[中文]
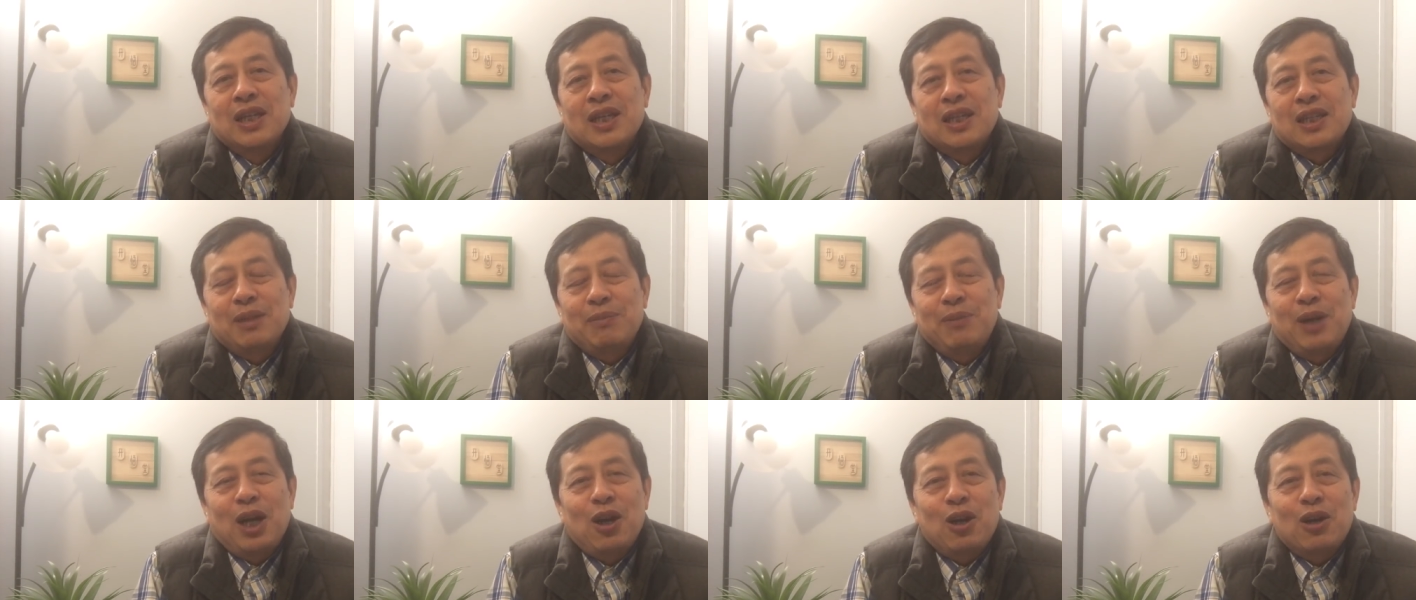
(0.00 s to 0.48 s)

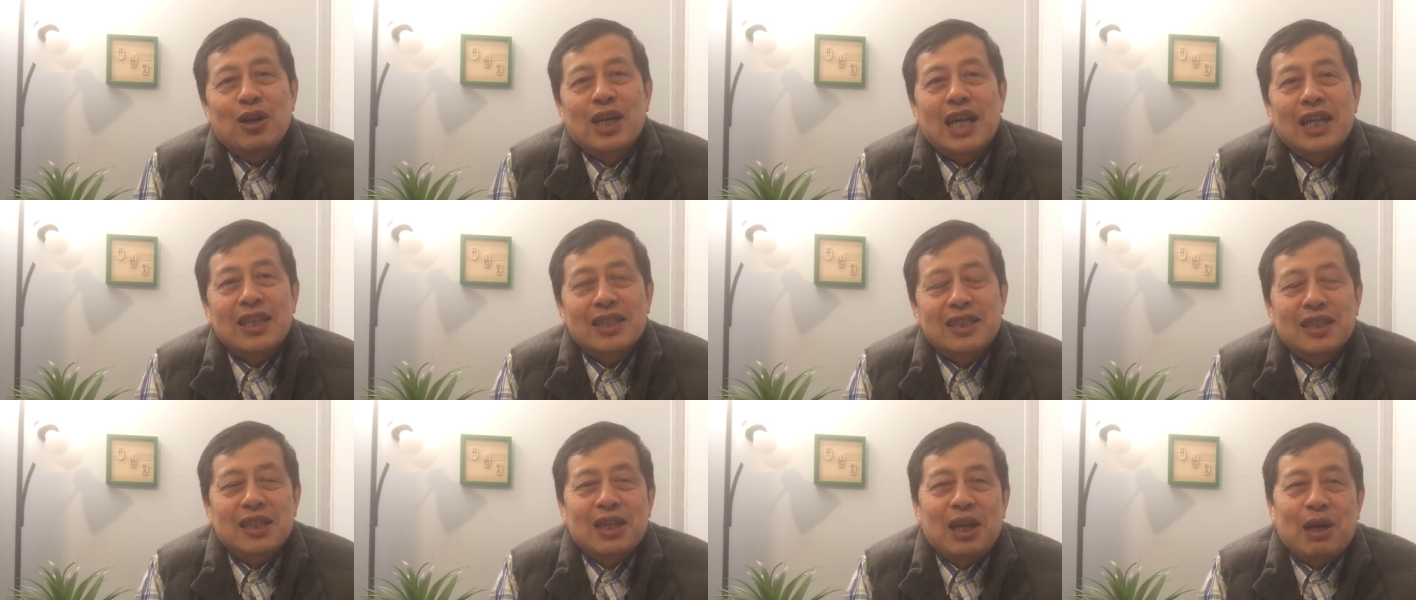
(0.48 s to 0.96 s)
那么后来
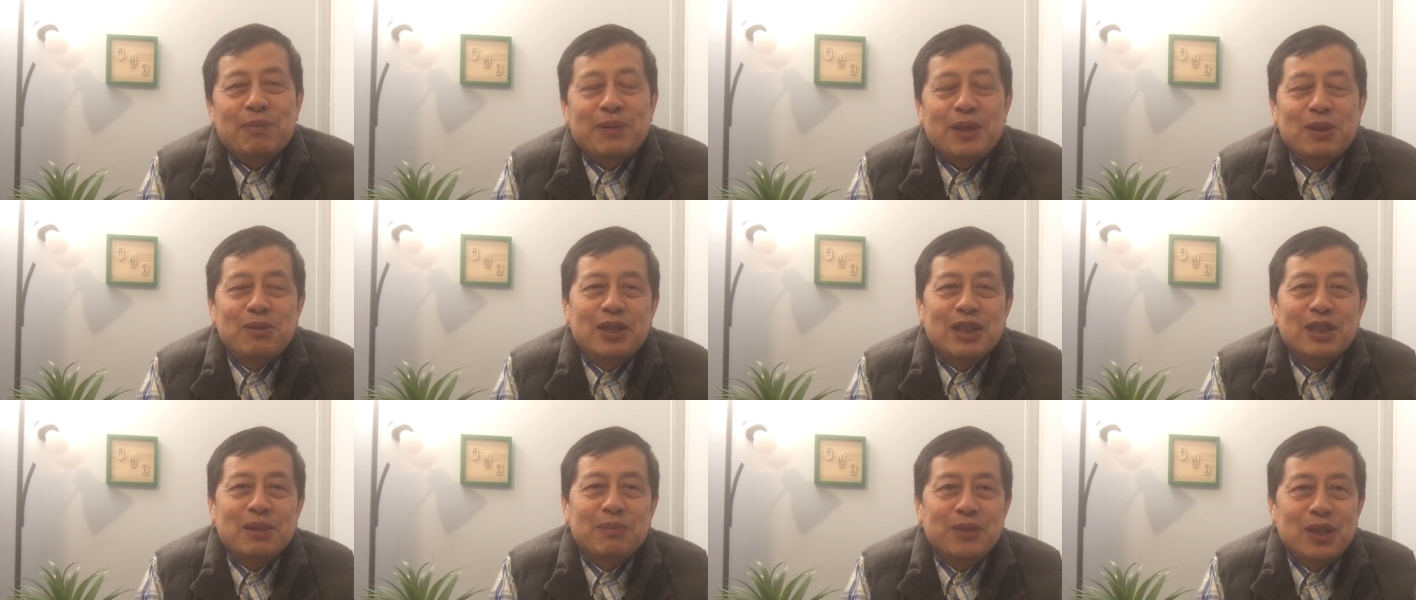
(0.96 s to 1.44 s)
的邓小
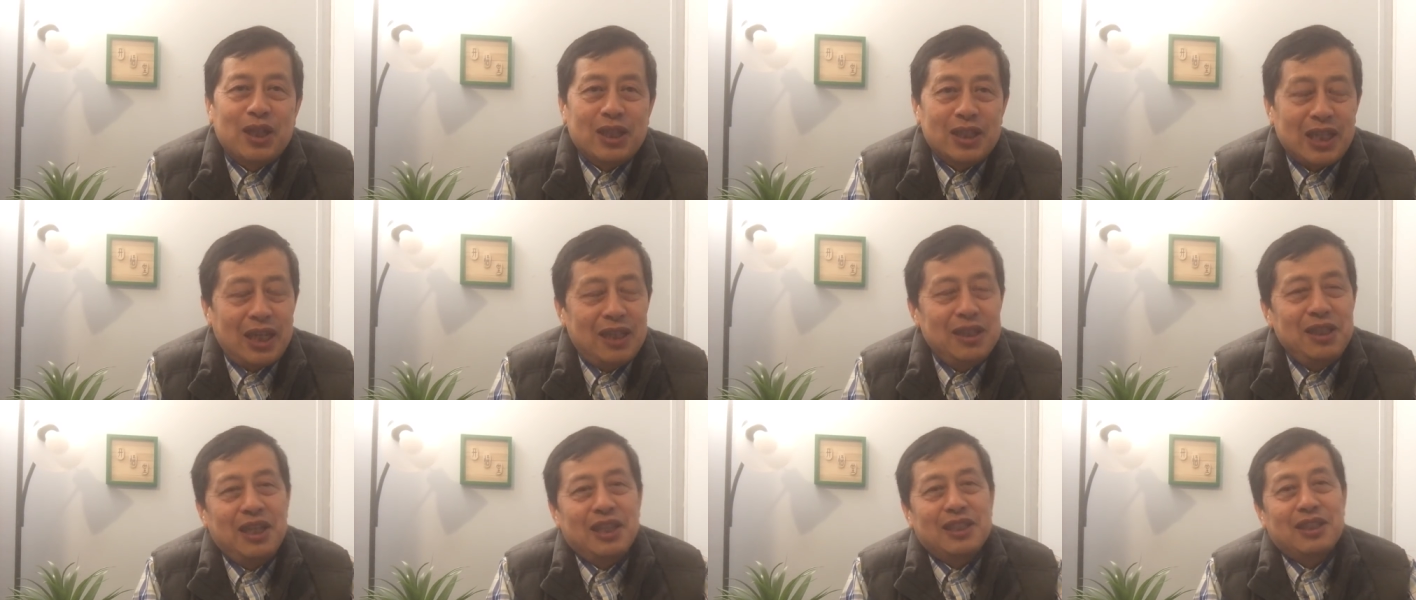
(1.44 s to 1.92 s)
平为什么要？
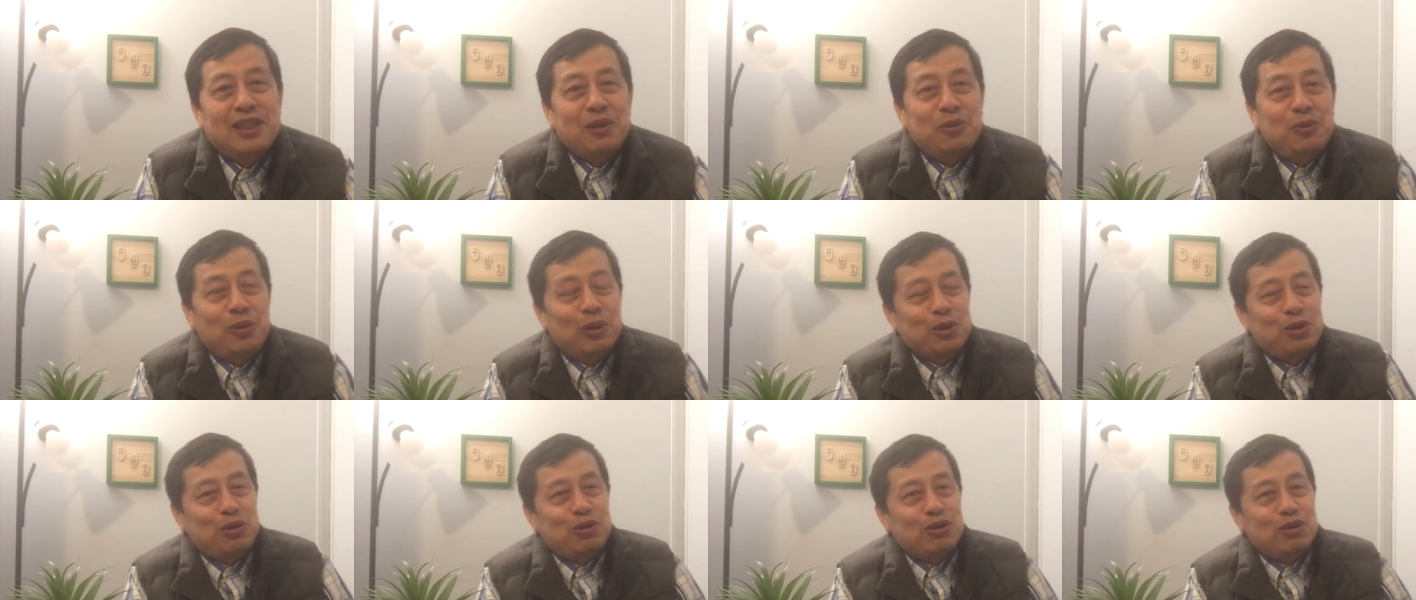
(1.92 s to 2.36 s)
他也是过